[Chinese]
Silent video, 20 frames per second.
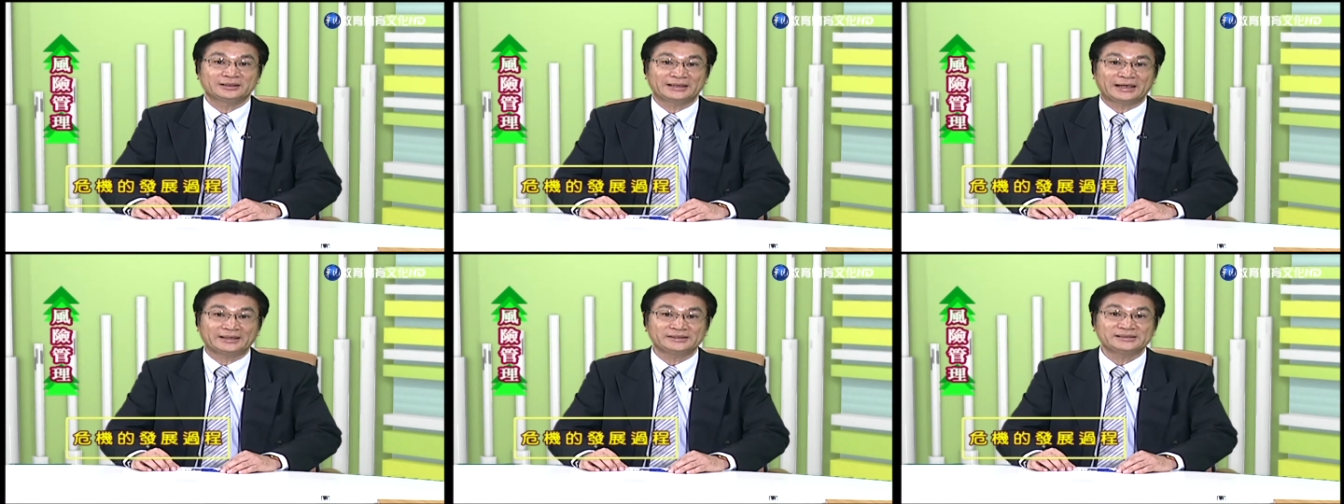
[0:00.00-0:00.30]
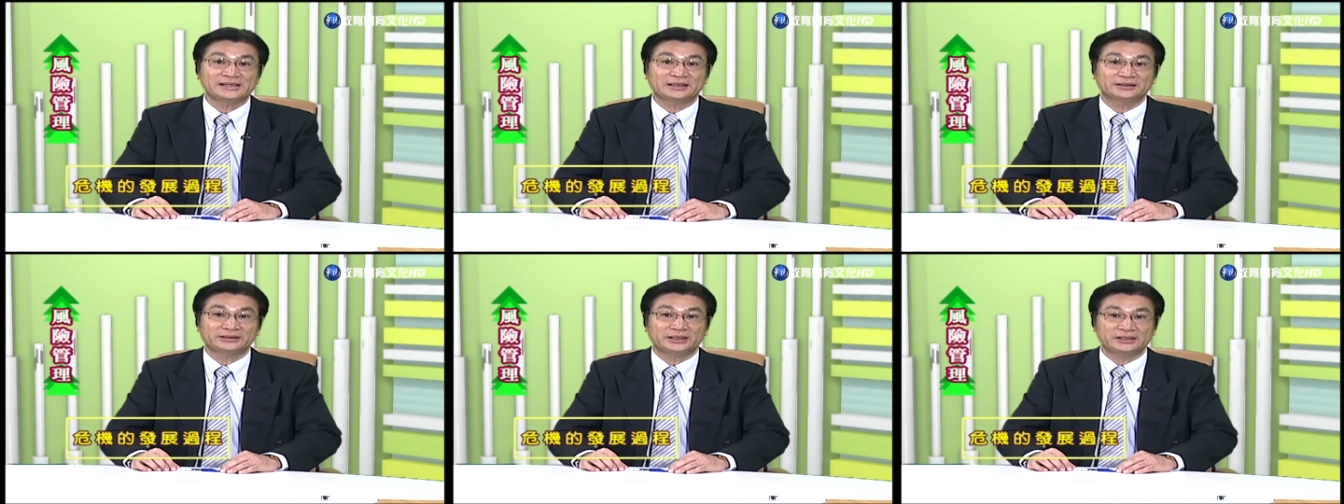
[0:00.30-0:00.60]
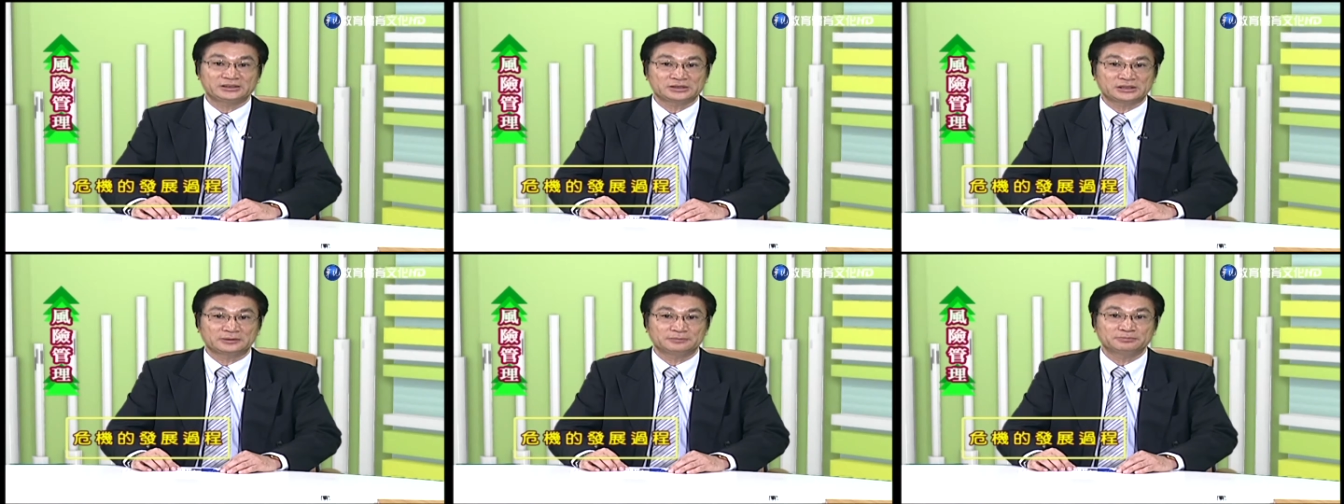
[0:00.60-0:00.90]
来降
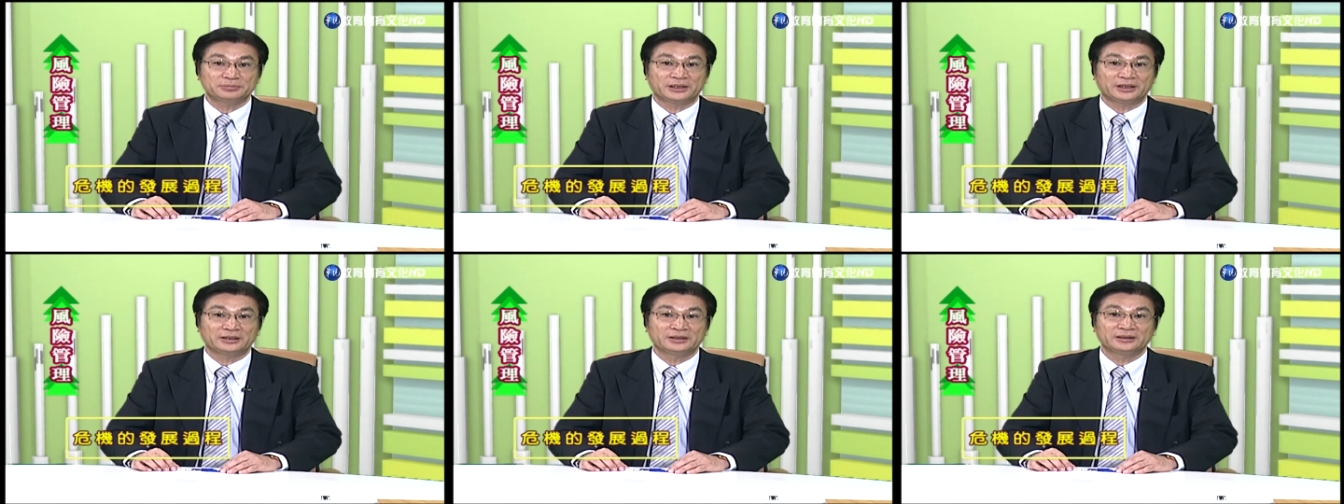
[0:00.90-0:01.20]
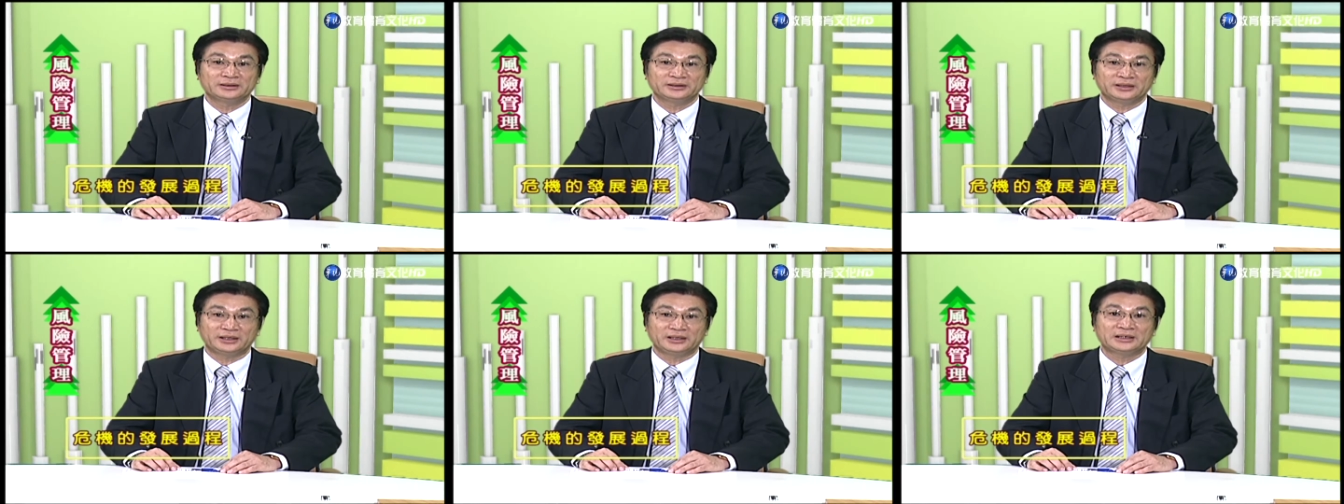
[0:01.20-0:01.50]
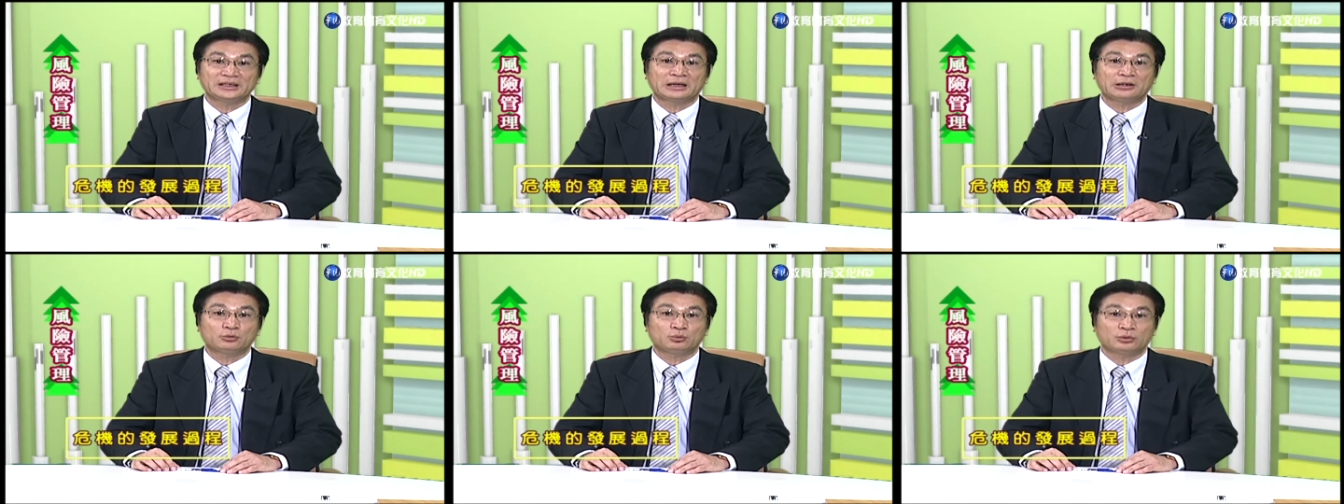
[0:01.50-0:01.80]
低成本，提
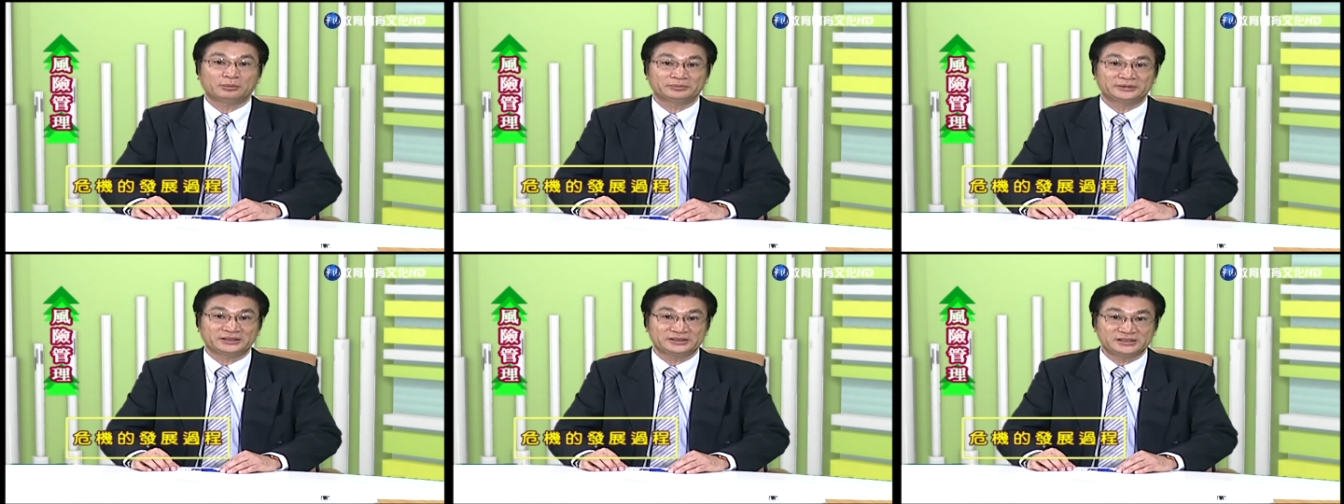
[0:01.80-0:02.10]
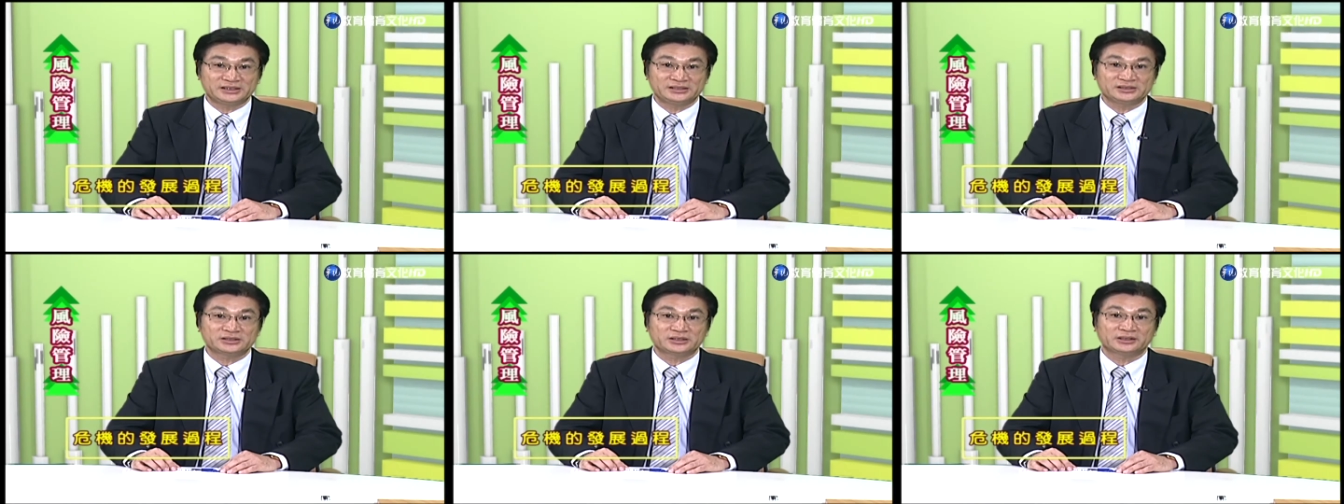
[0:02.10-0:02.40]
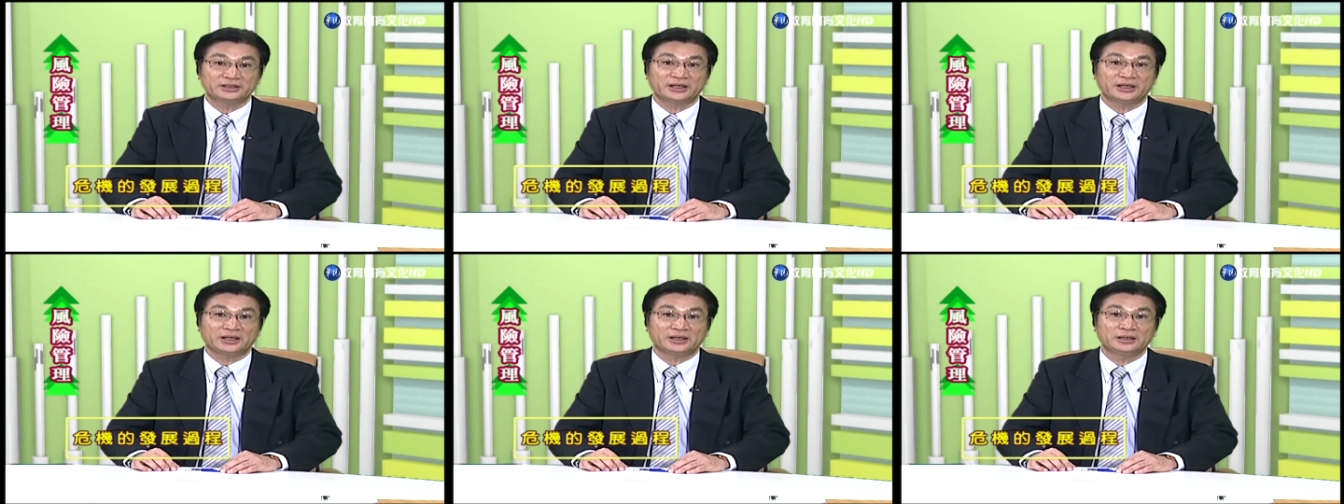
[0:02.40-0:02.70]
高我们的竞
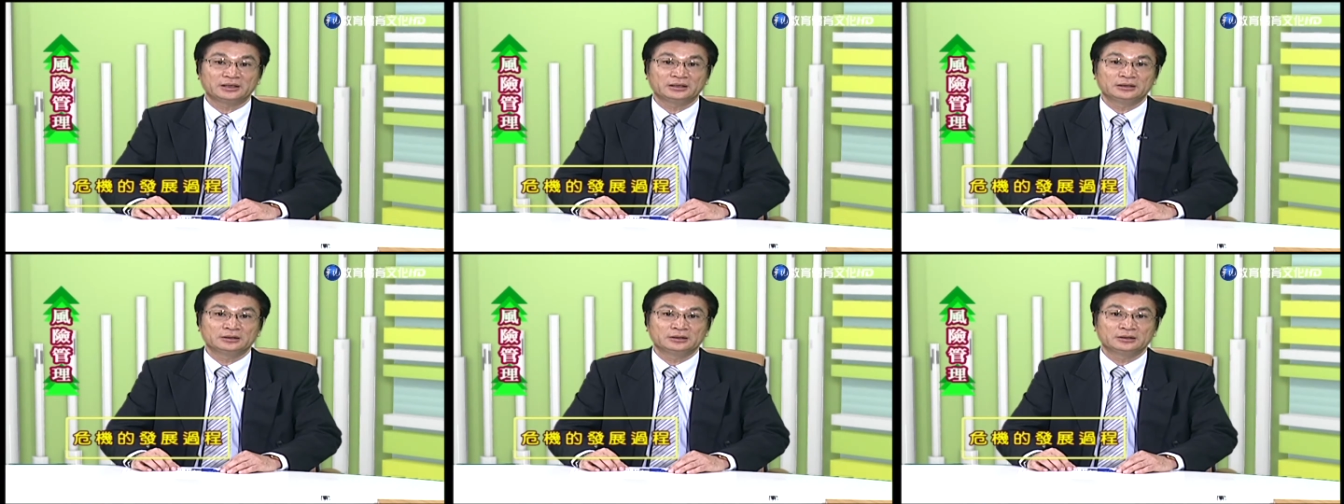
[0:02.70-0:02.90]
争力。